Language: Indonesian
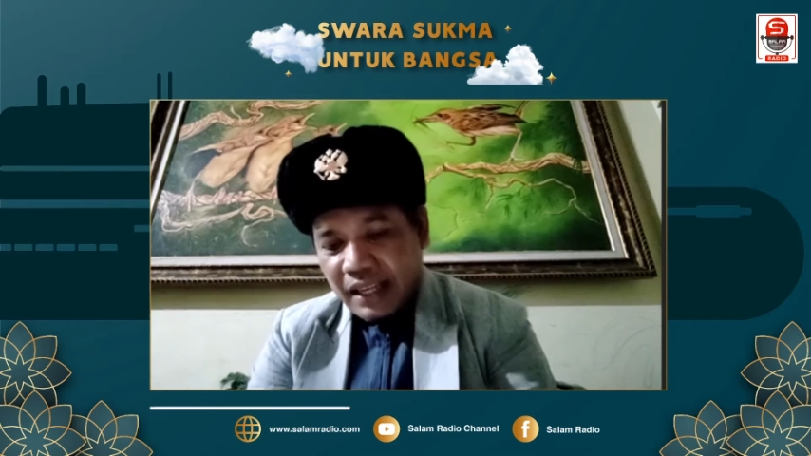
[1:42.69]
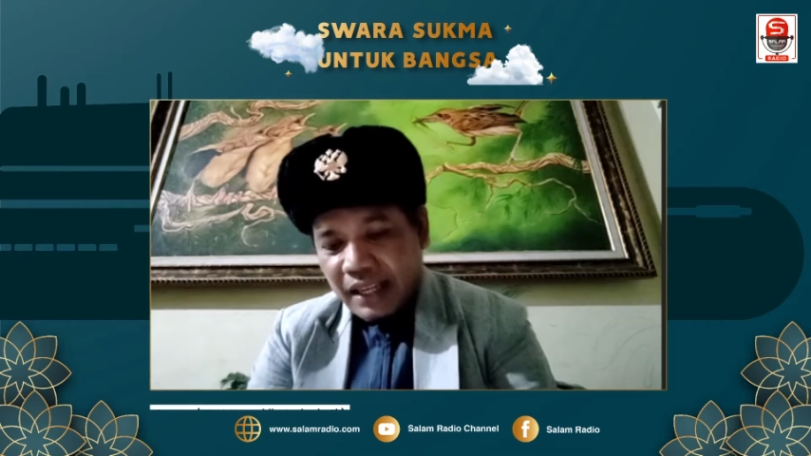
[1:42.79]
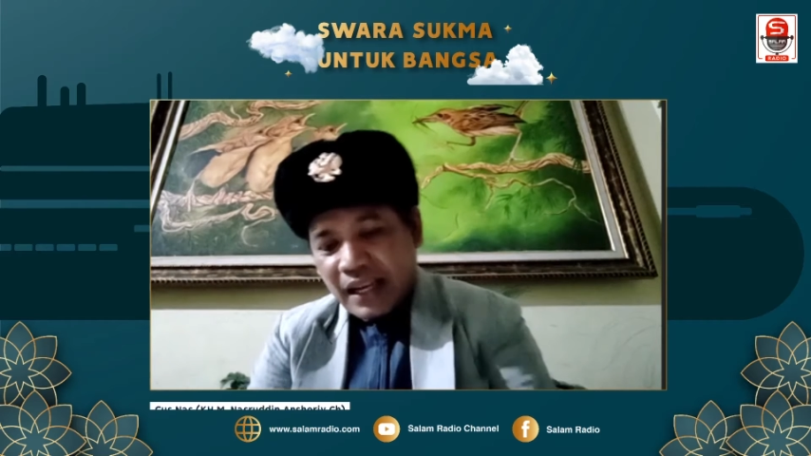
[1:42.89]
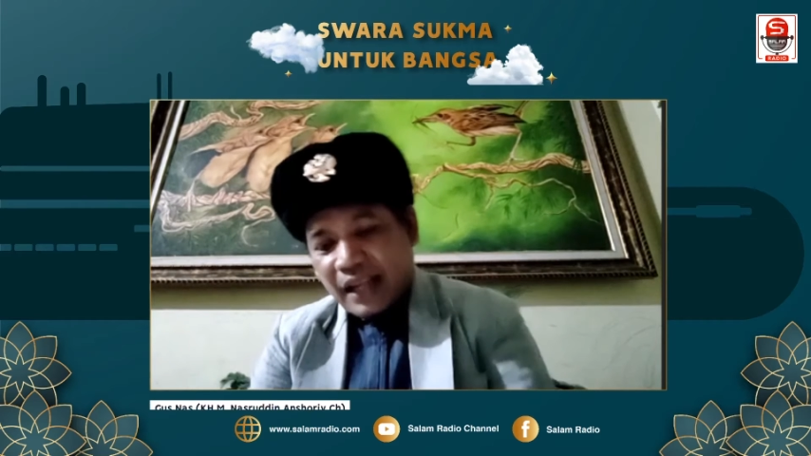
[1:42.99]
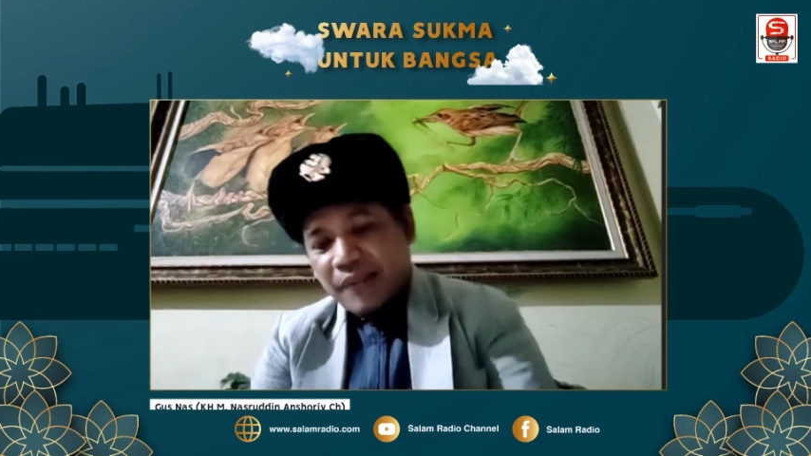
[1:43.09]

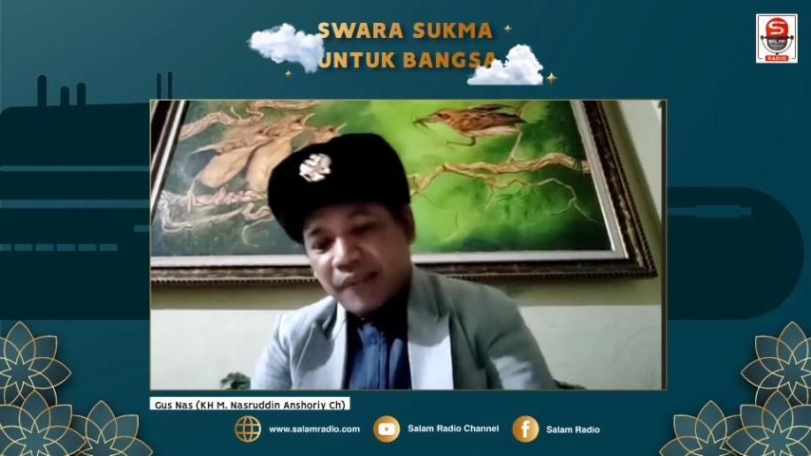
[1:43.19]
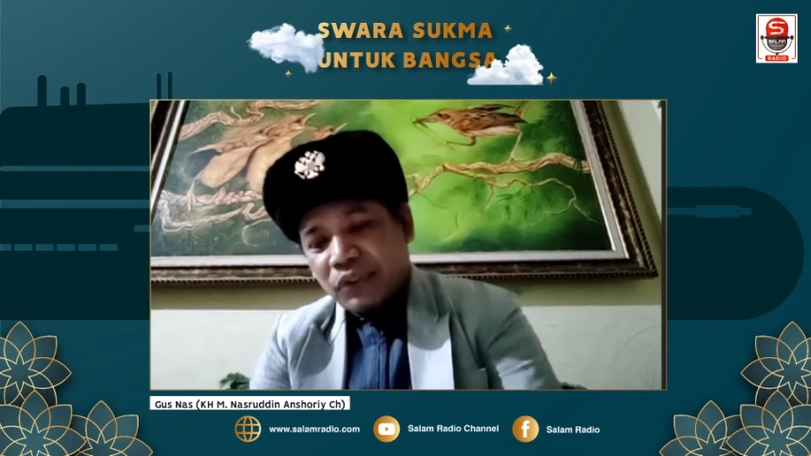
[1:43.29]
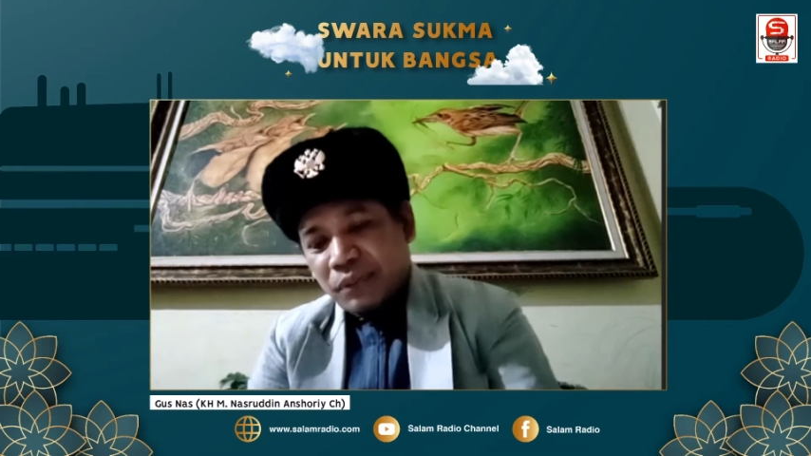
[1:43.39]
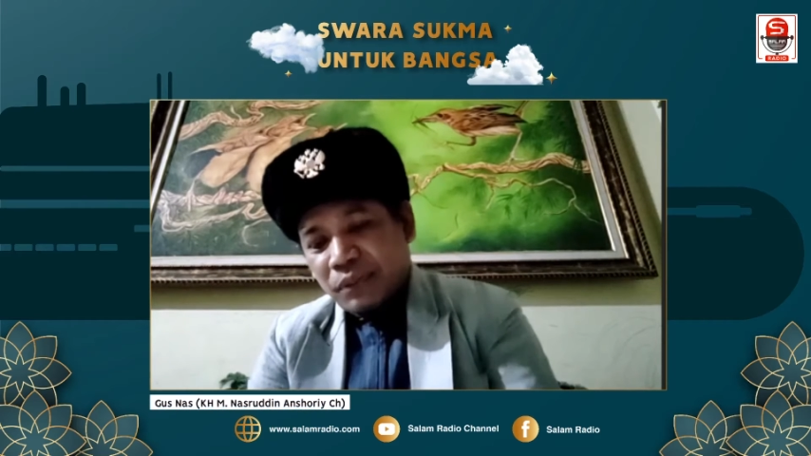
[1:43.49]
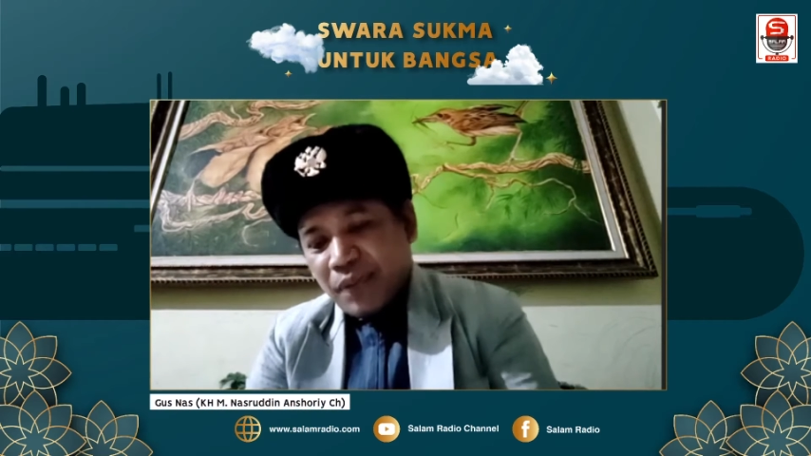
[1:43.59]
Saya akan
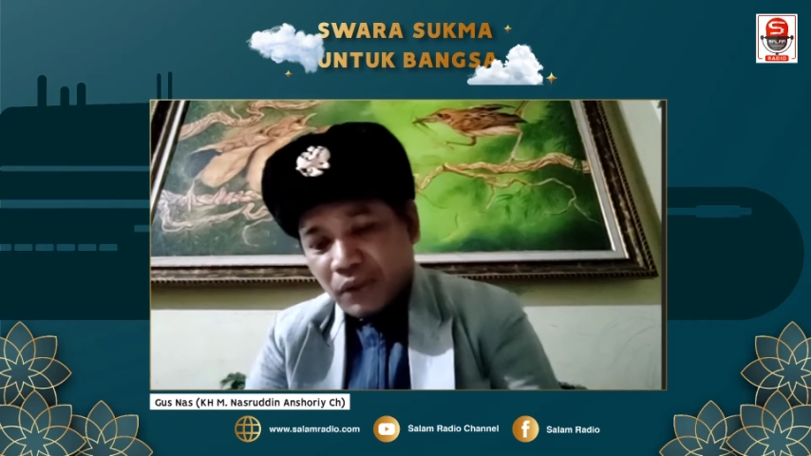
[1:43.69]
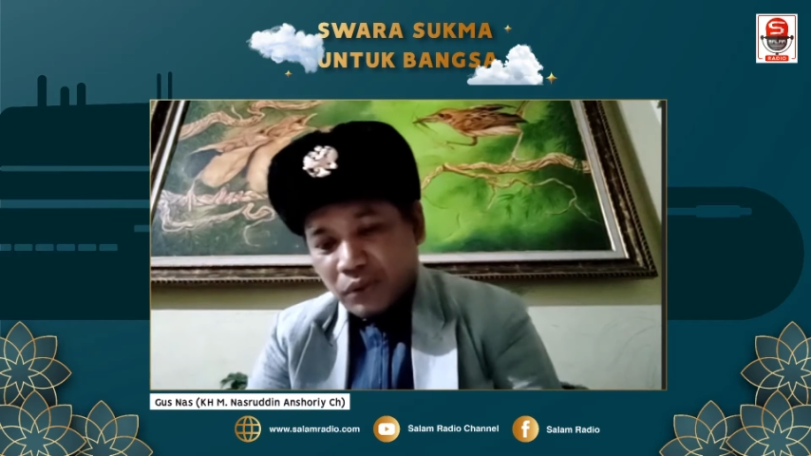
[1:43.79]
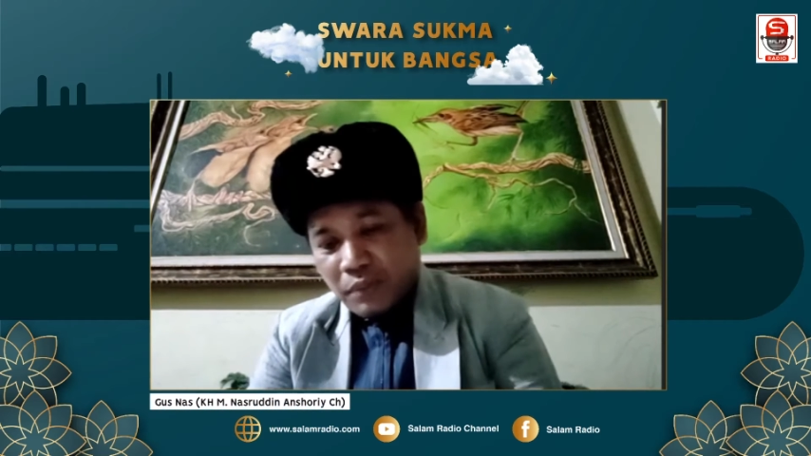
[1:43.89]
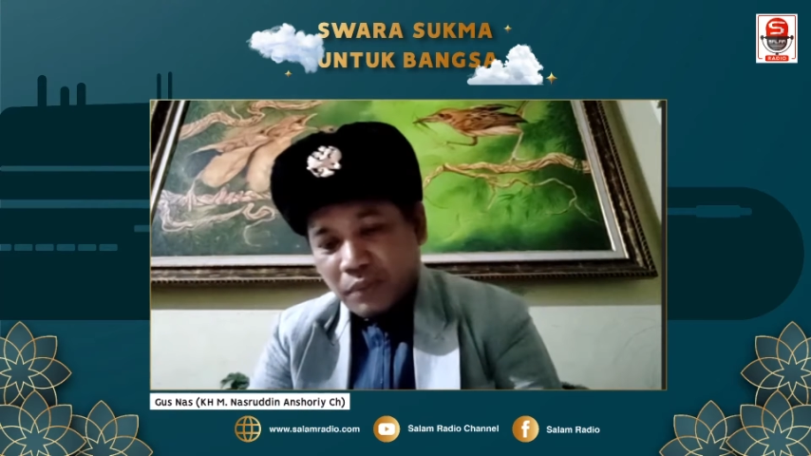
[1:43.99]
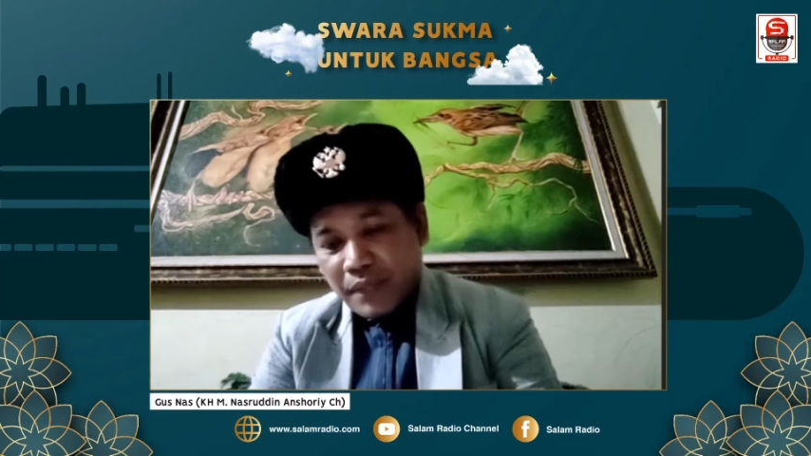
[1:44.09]
mencoba
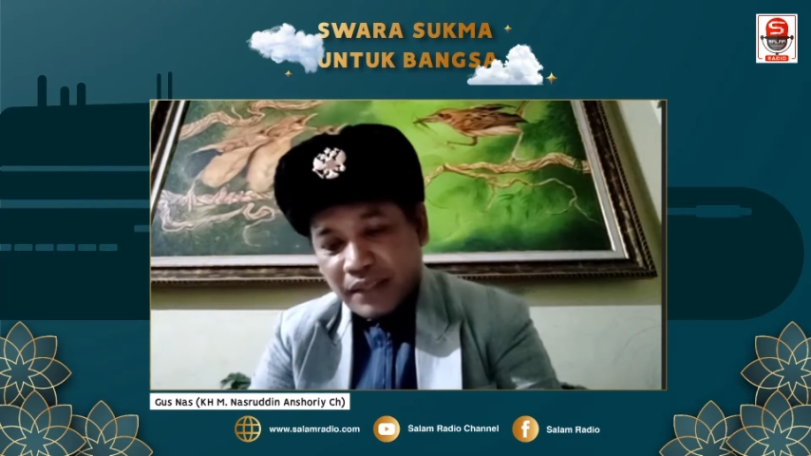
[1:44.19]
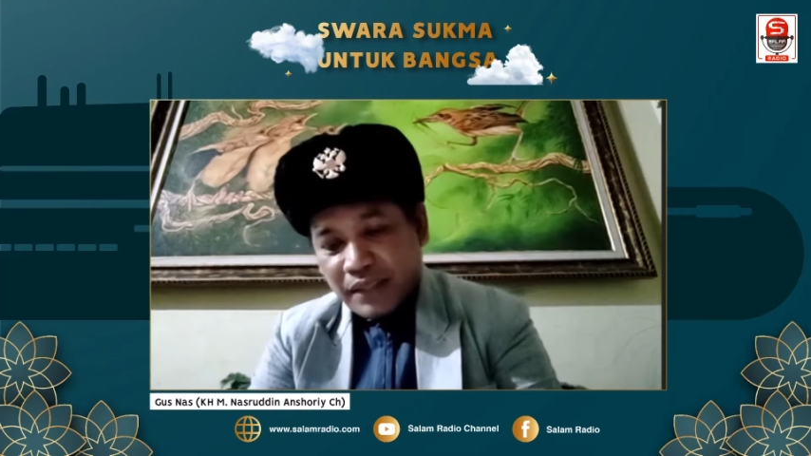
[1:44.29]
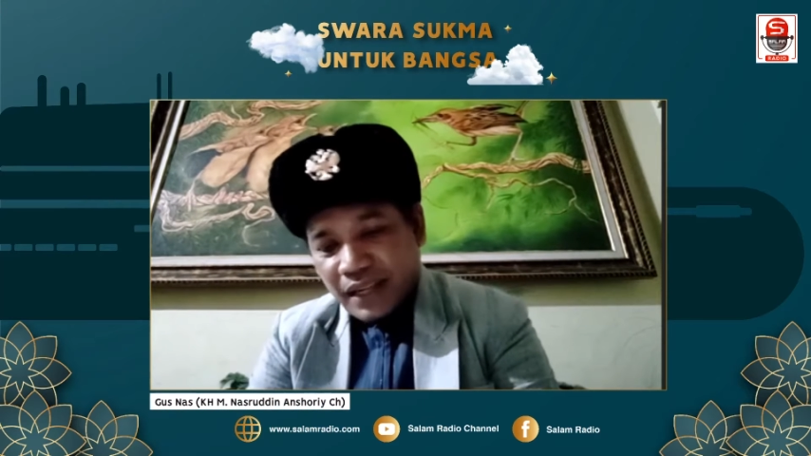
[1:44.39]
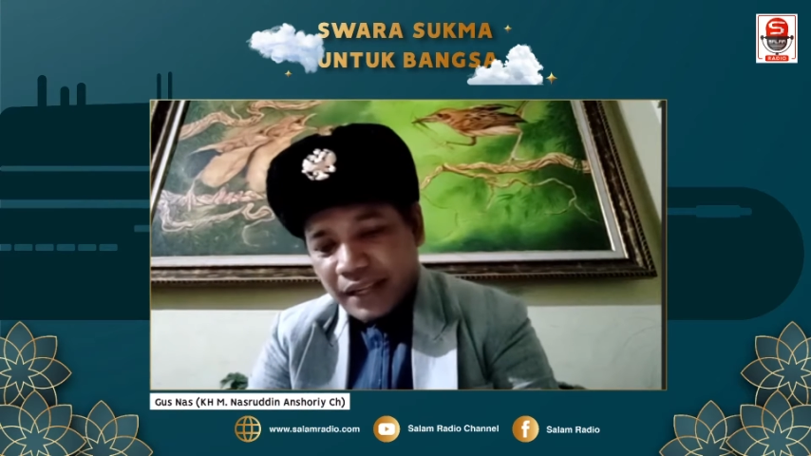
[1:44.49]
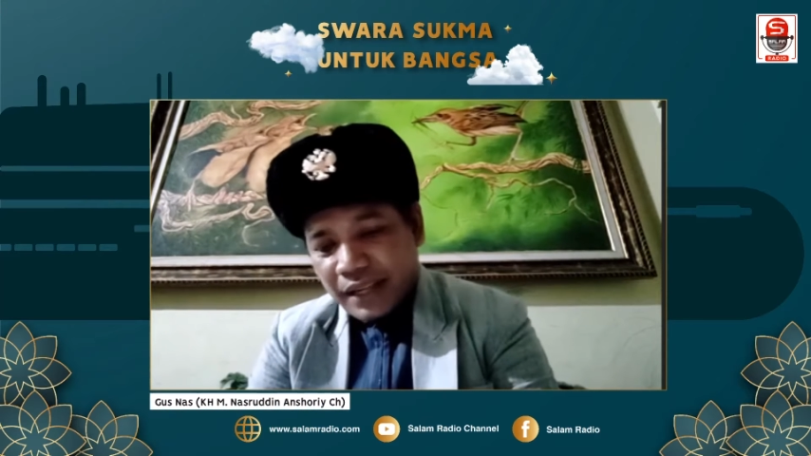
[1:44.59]
untuk
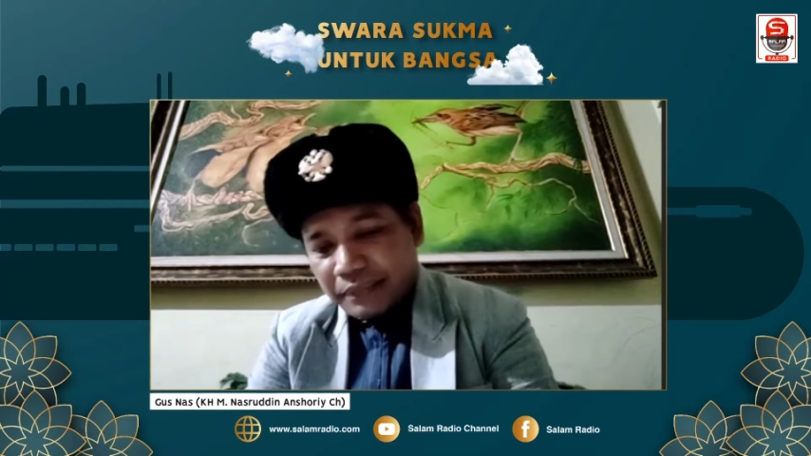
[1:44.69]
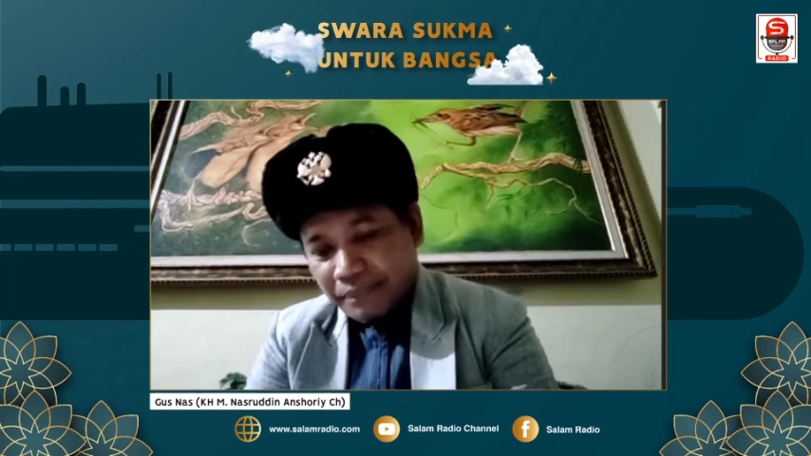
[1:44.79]
membaca